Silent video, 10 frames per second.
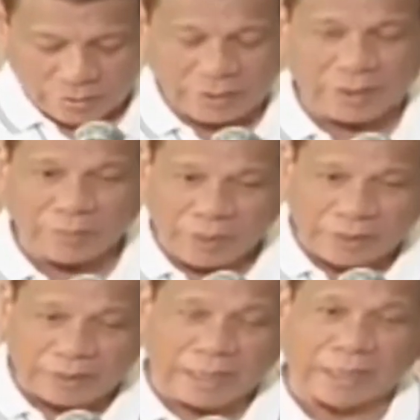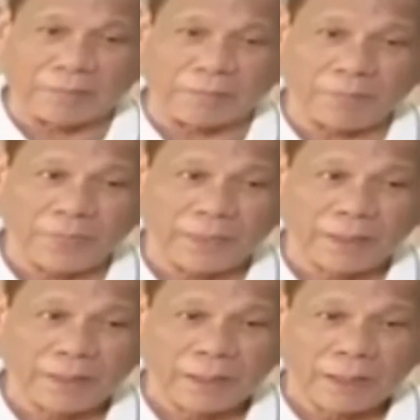In the meantime,
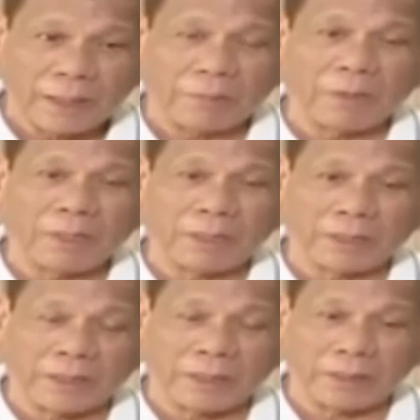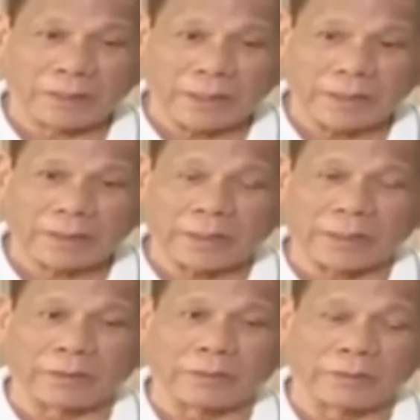habang naghihintay
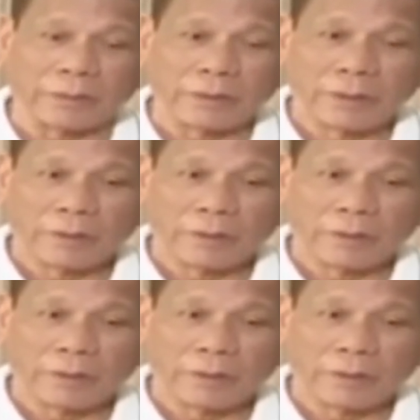tayo,